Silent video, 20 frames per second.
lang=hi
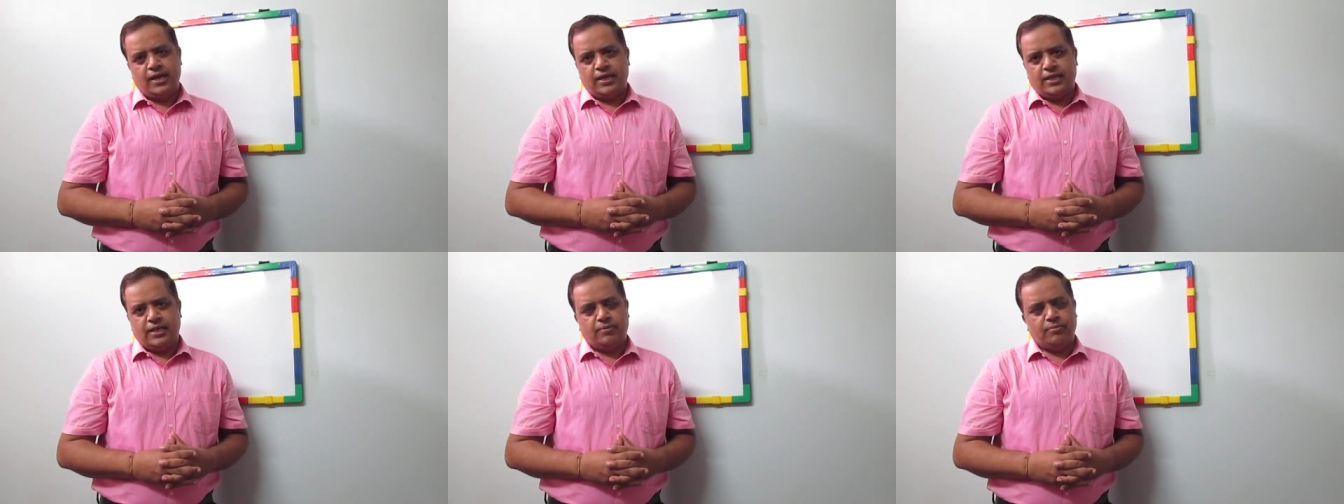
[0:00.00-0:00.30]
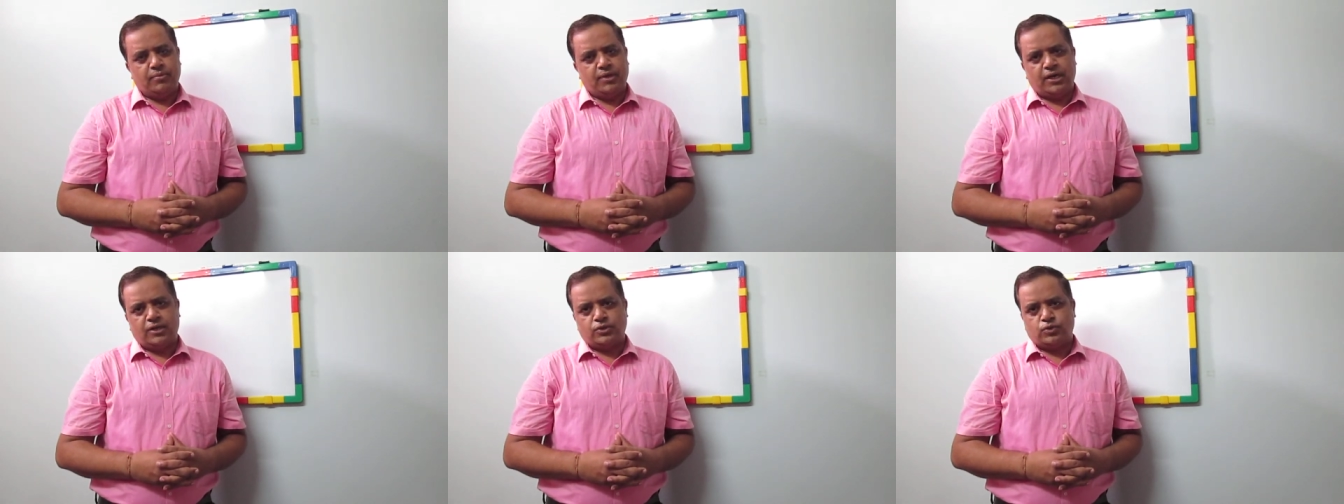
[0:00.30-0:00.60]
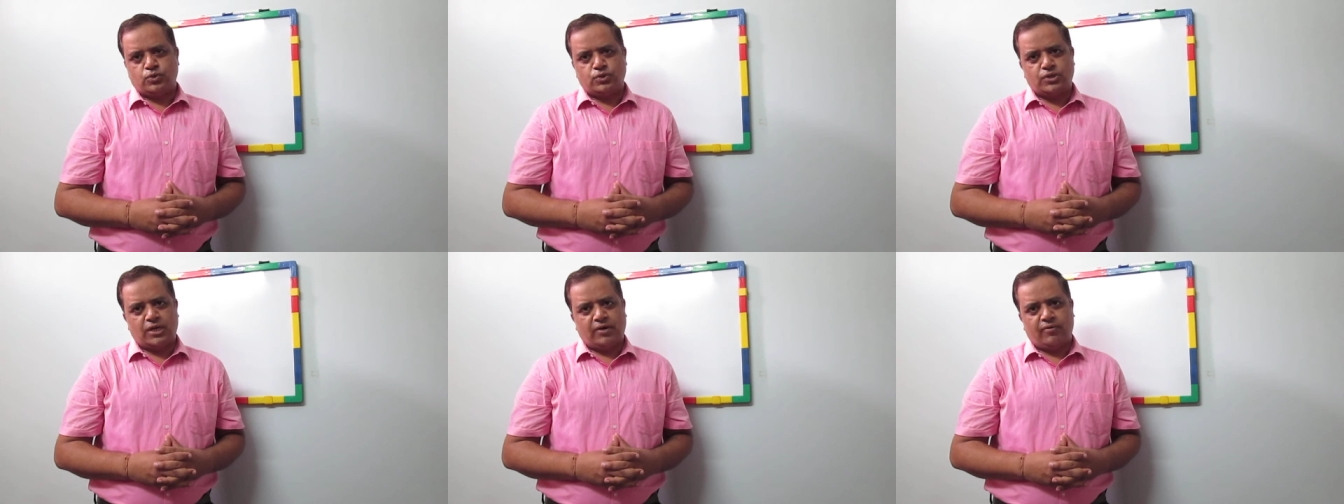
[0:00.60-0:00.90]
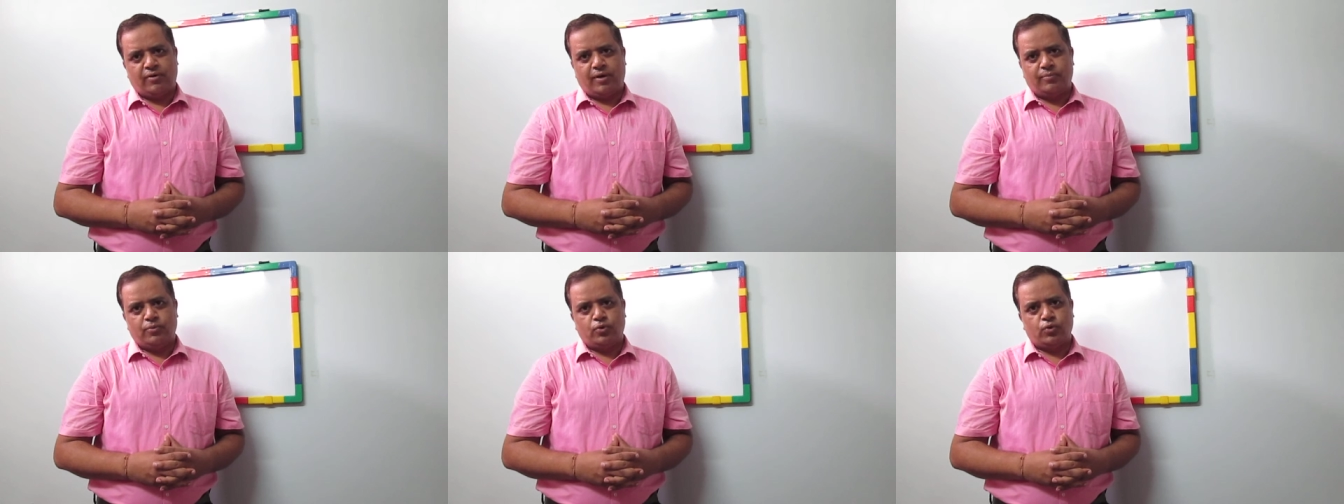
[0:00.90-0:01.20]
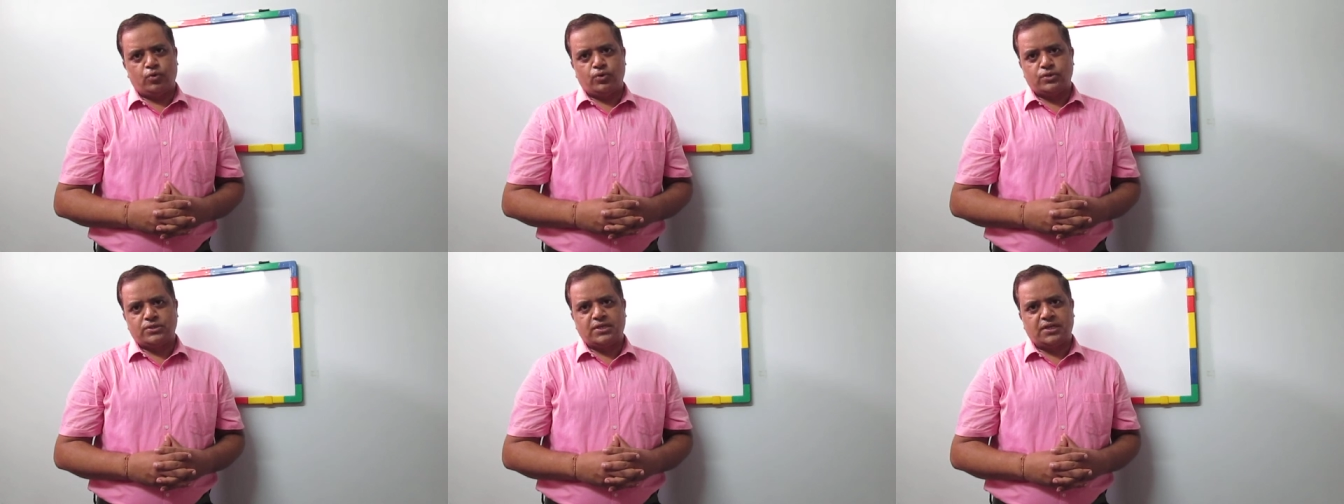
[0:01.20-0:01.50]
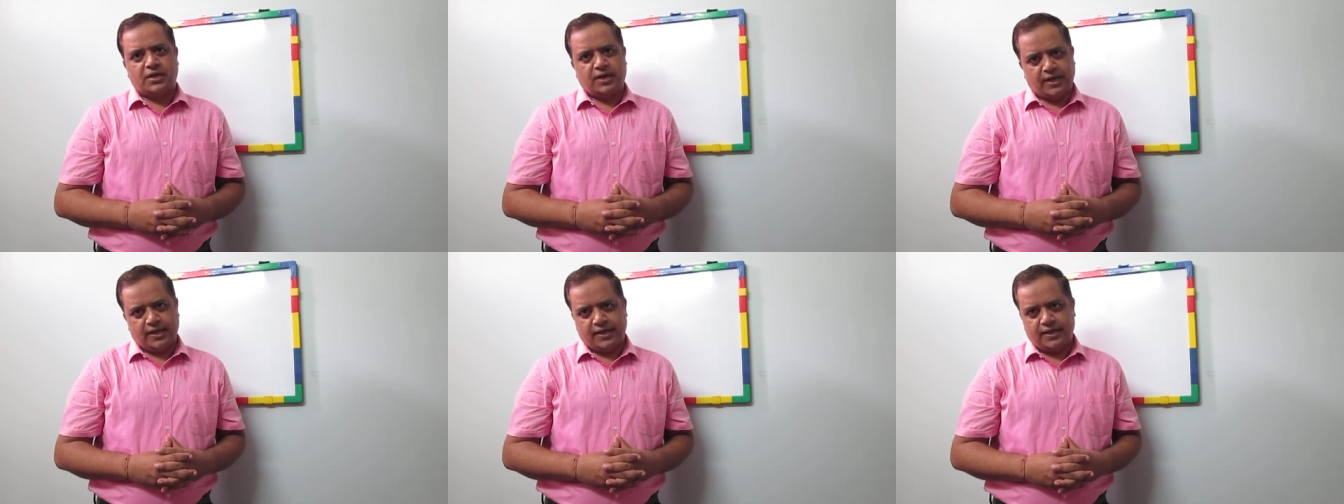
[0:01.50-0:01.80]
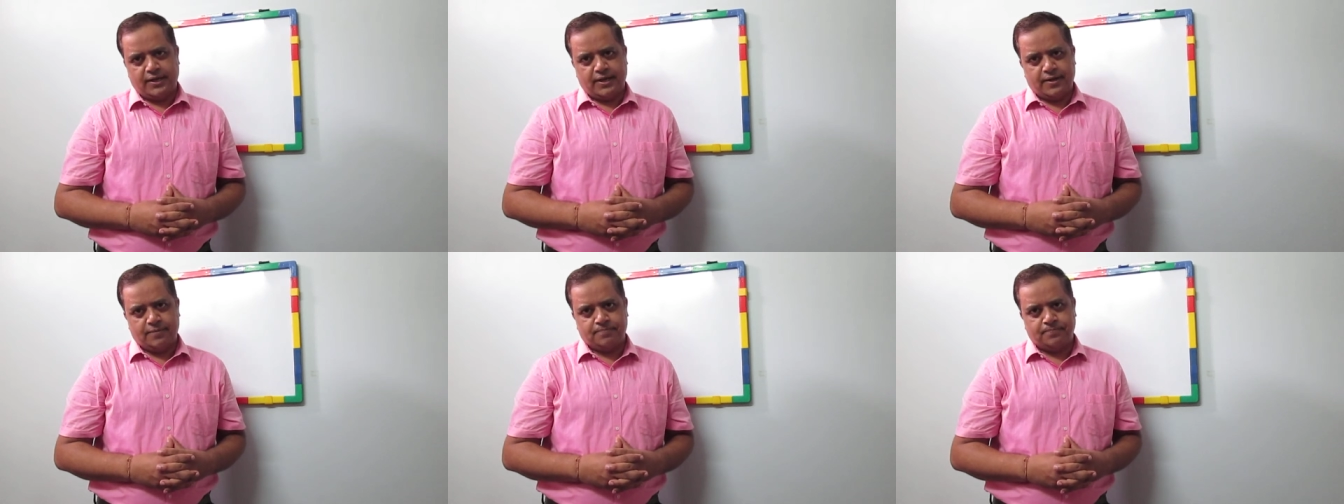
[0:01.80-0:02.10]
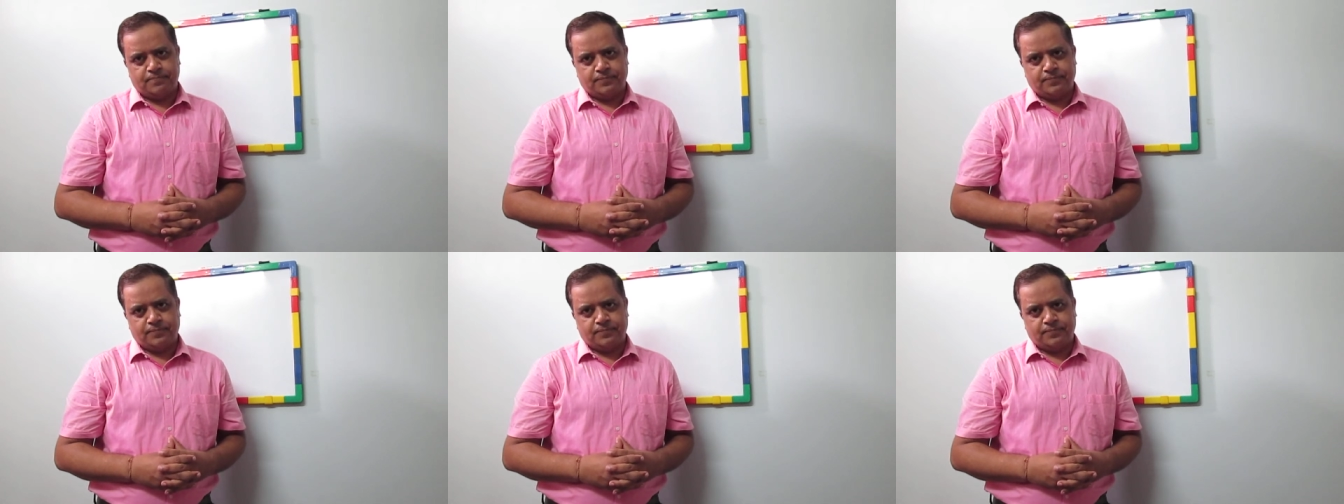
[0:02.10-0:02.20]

ये मेरा सुझाव आप लोगों से रहेगा